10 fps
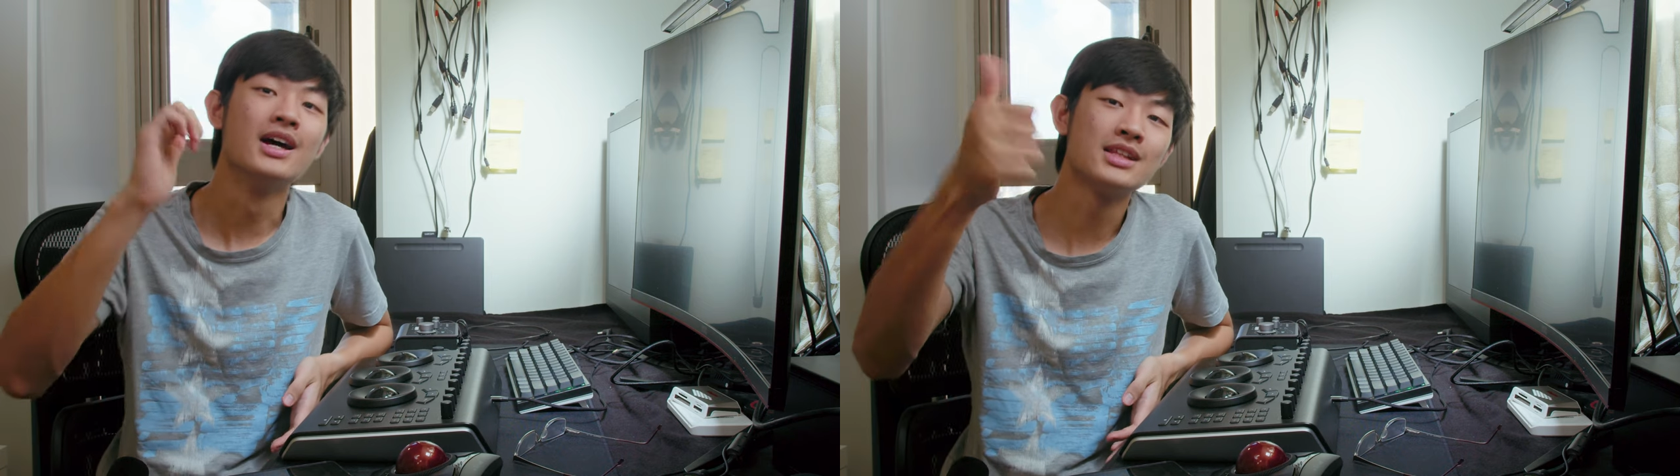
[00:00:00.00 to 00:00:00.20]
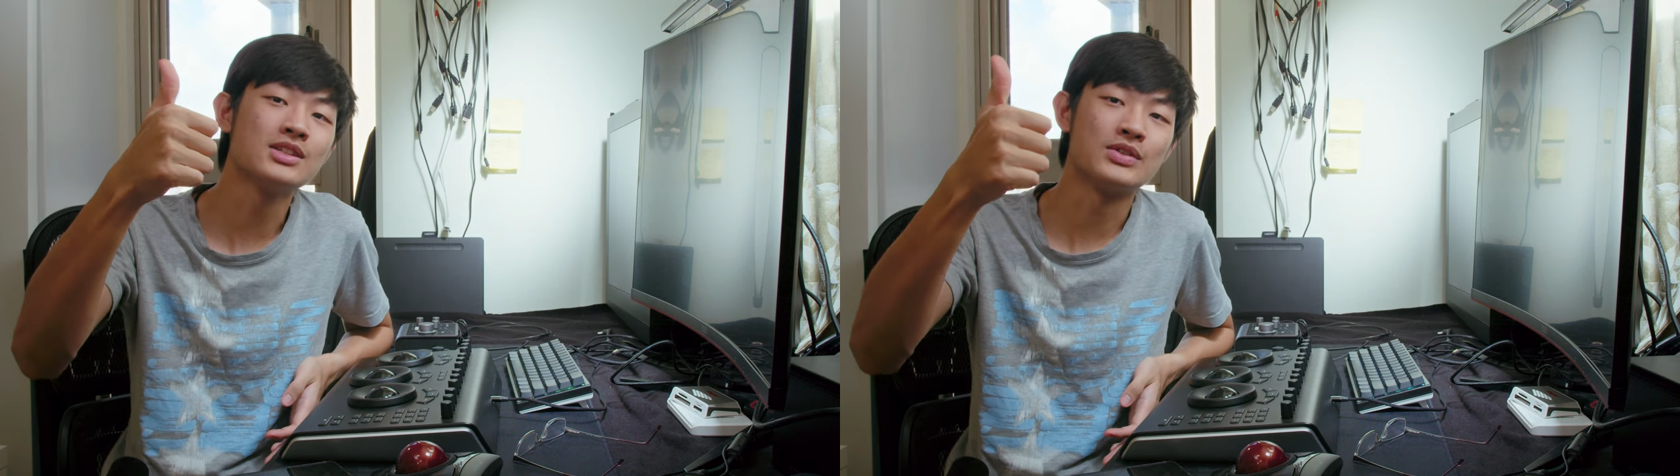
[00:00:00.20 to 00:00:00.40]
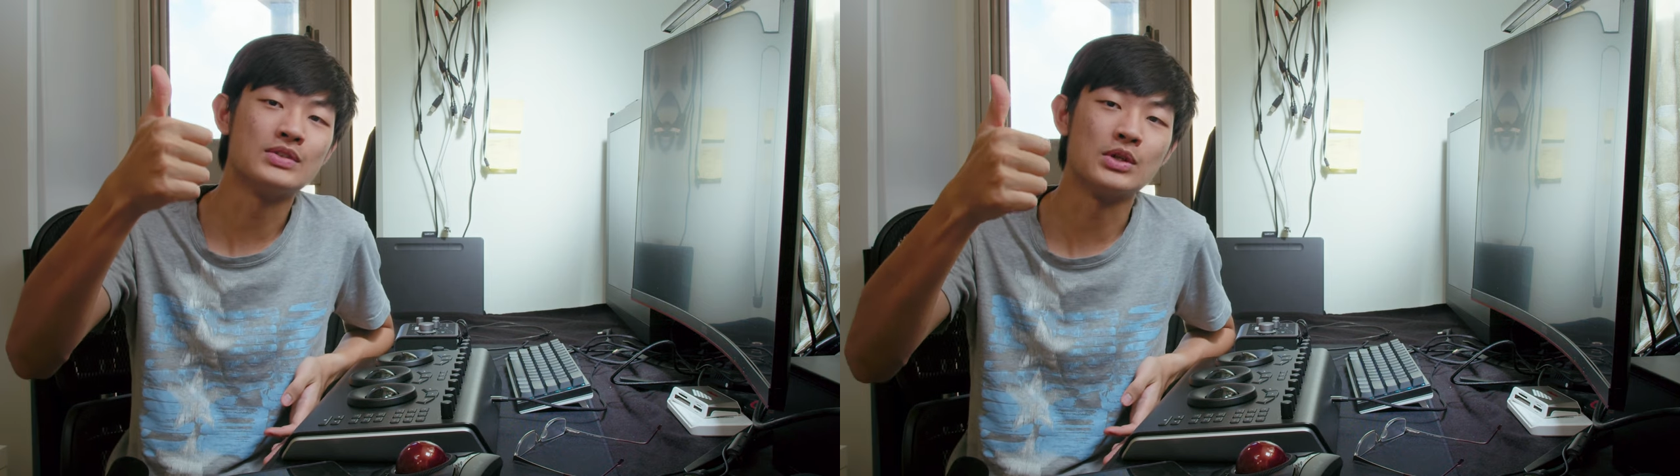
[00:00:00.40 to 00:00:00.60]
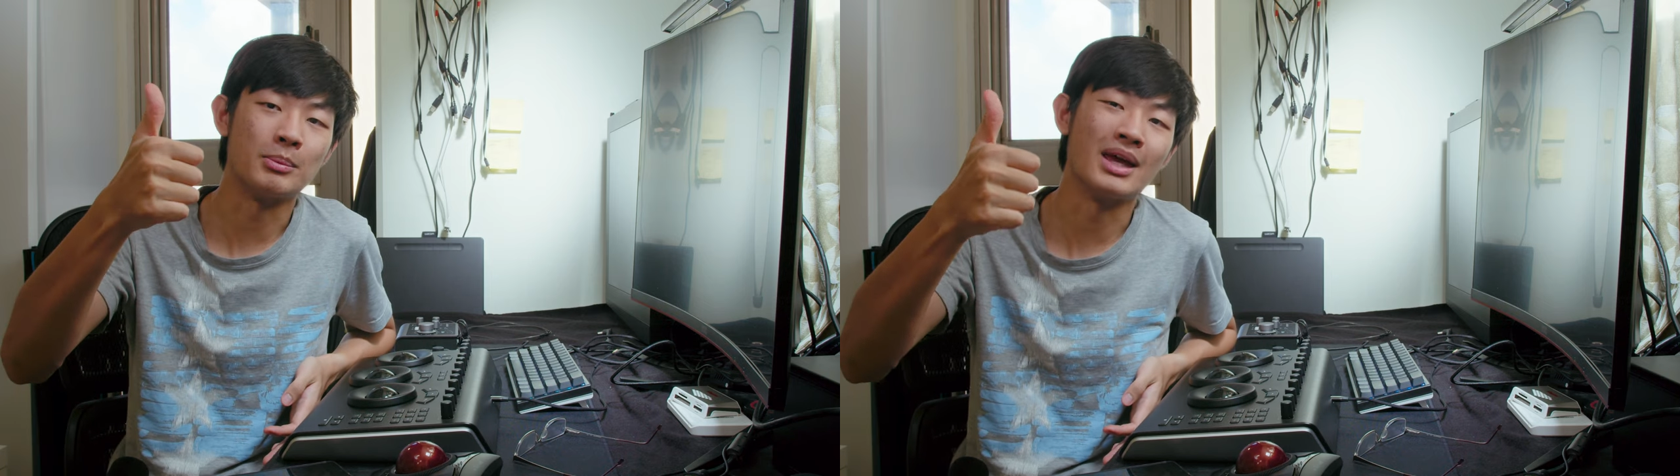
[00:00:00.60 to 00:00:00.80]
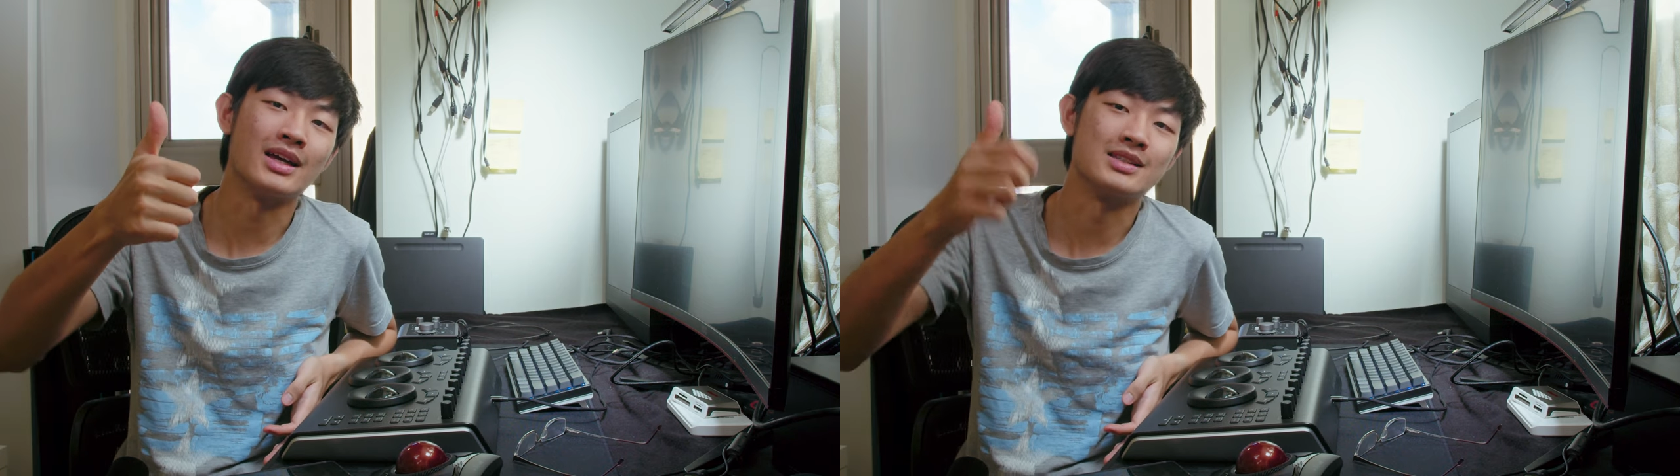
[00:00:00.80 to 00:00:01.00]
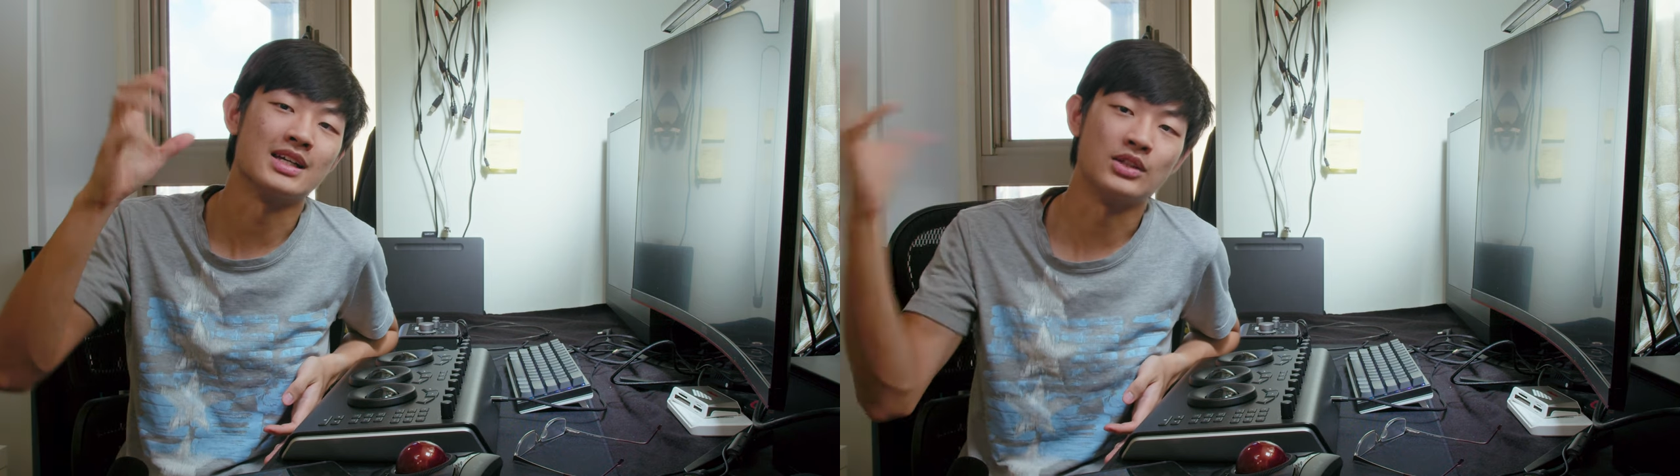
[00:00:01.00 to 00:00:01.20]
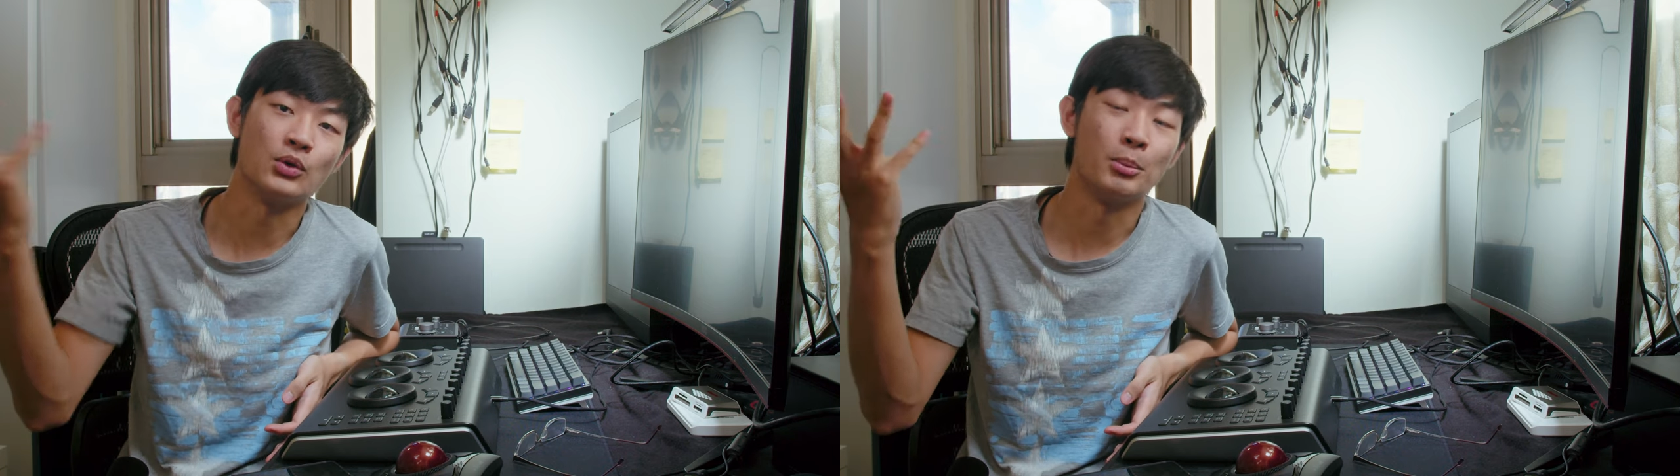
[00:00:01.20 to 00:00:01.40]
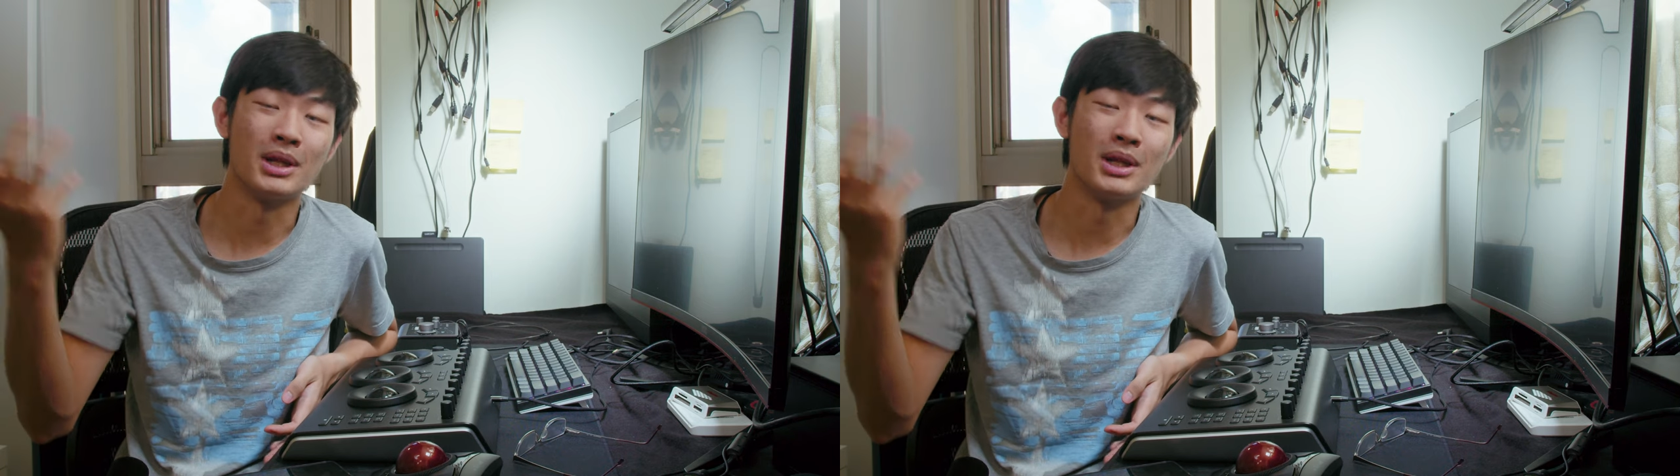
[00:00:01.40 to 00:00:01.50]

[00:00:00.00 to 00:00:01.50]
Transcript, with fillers: 当然喜欢这影片，按赞订阅电